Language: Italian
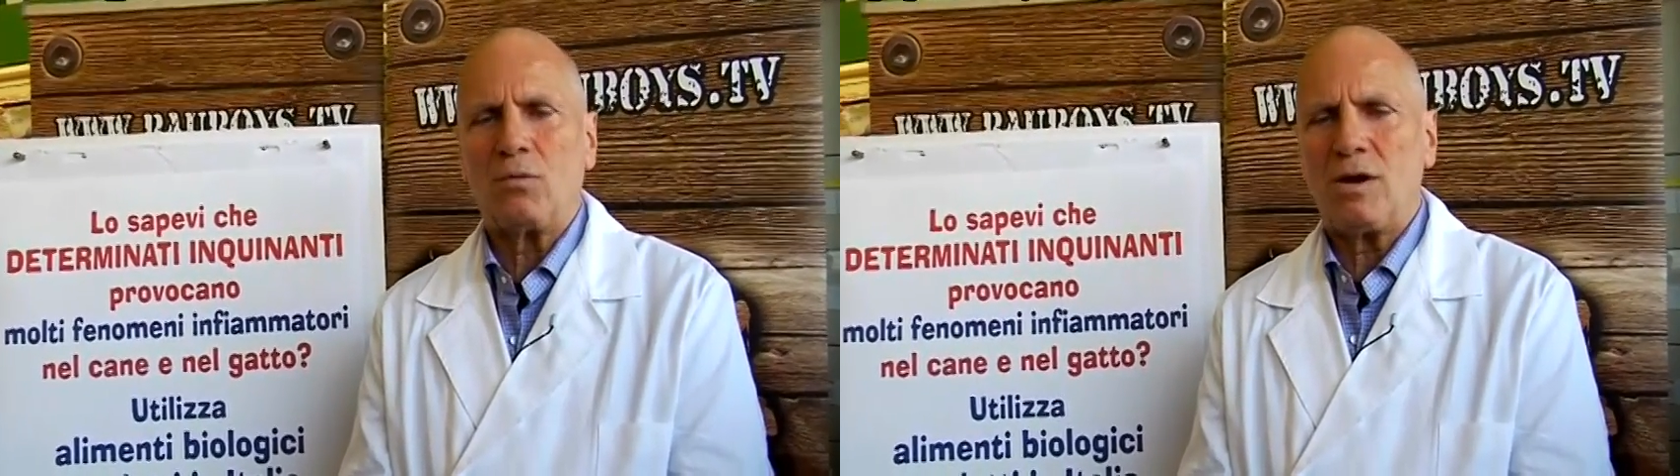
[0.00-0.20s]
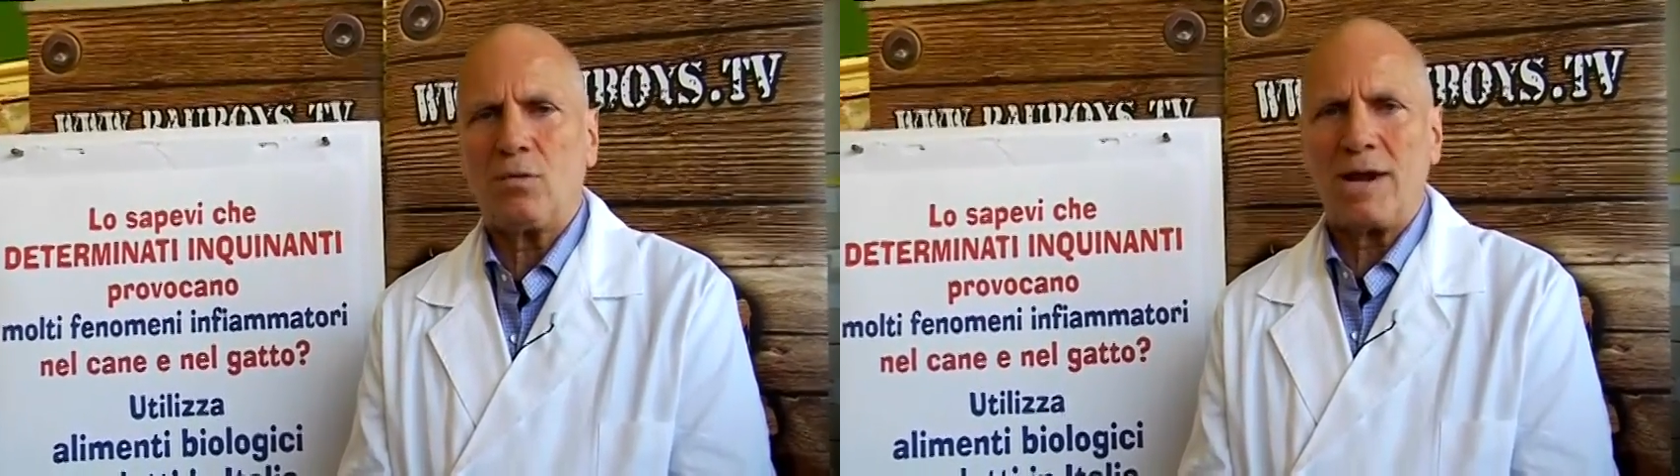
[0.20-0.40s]

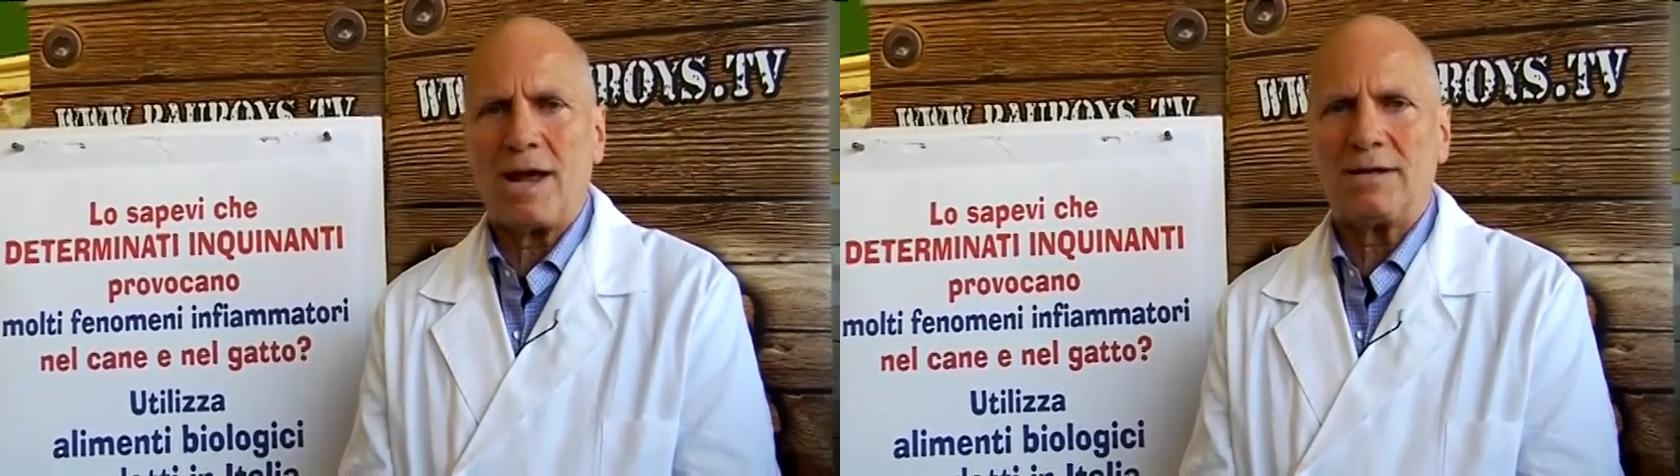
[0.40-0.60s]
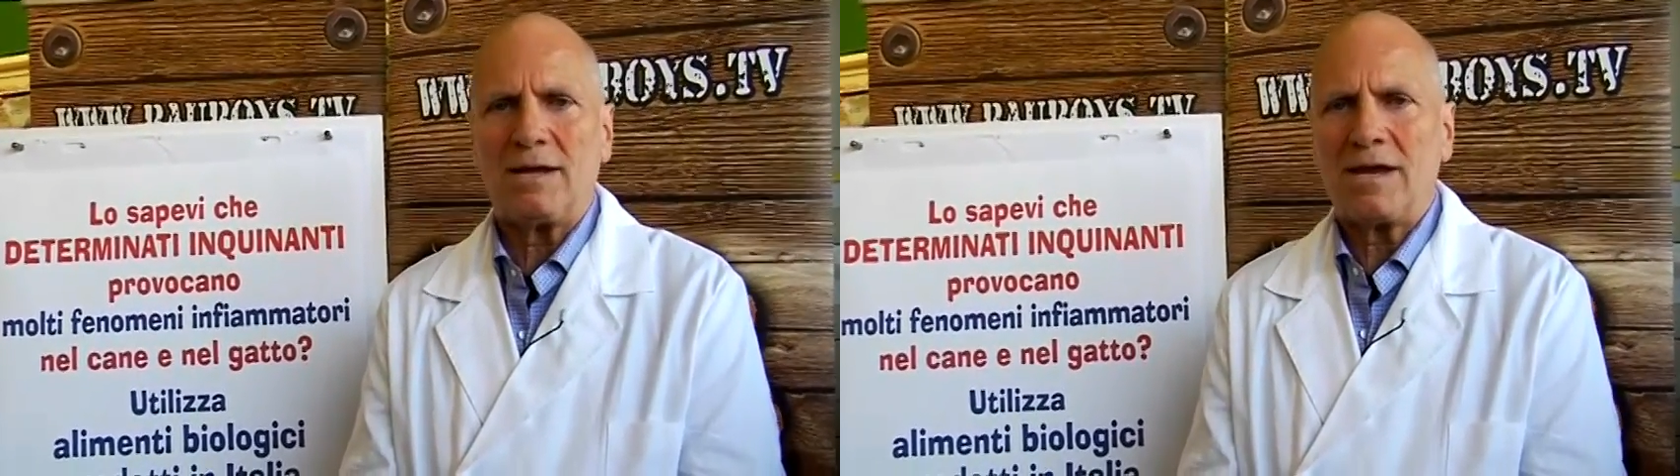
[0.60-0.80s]
un
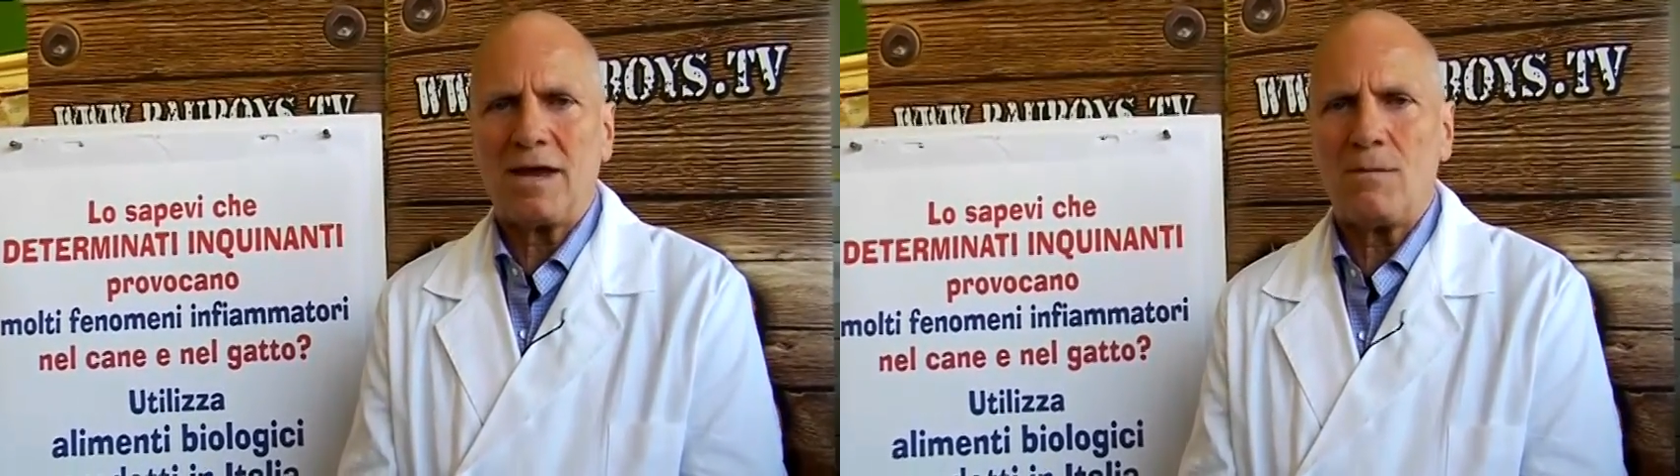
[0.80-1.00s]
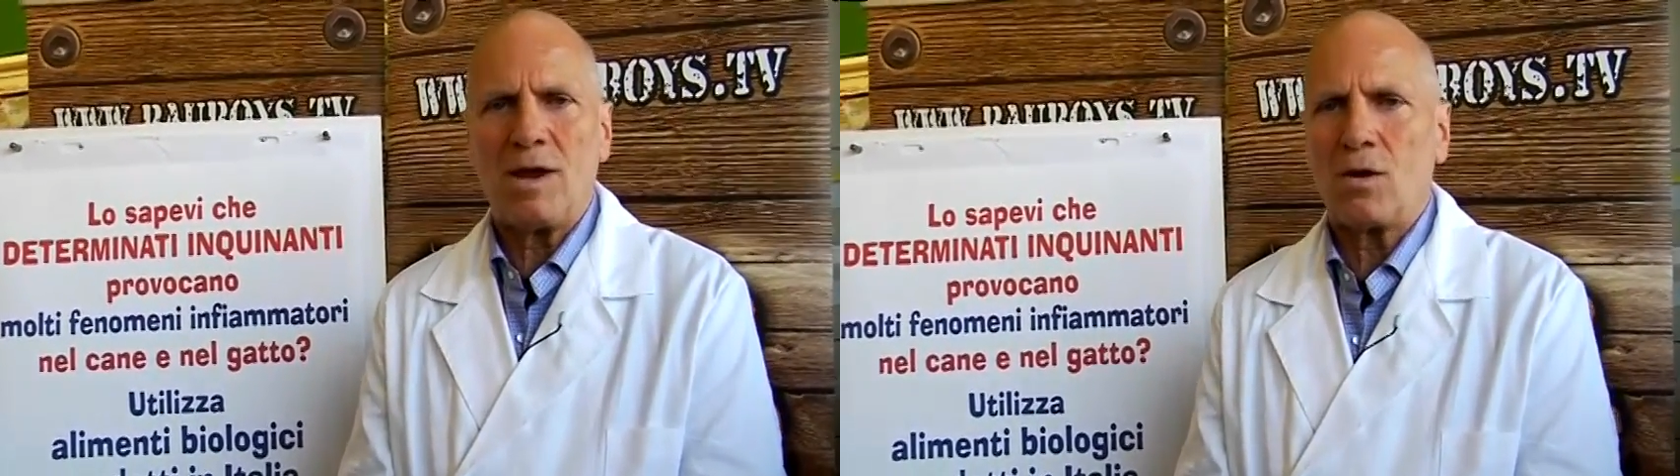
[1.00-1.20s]
inquinante
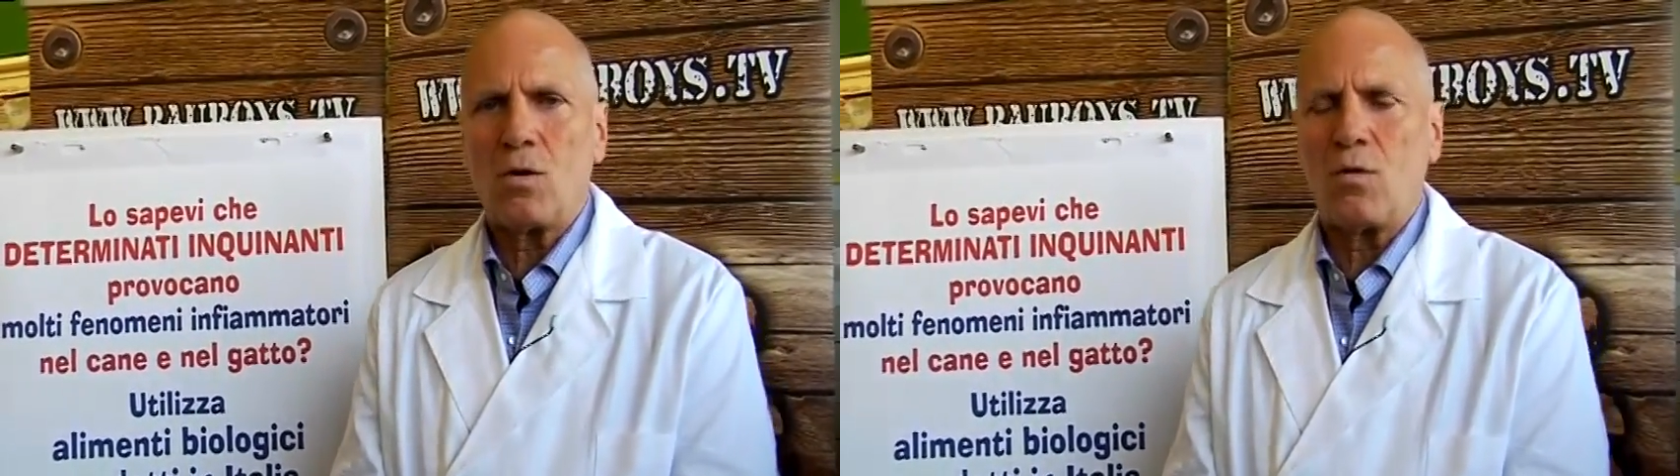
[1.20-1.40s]
chimico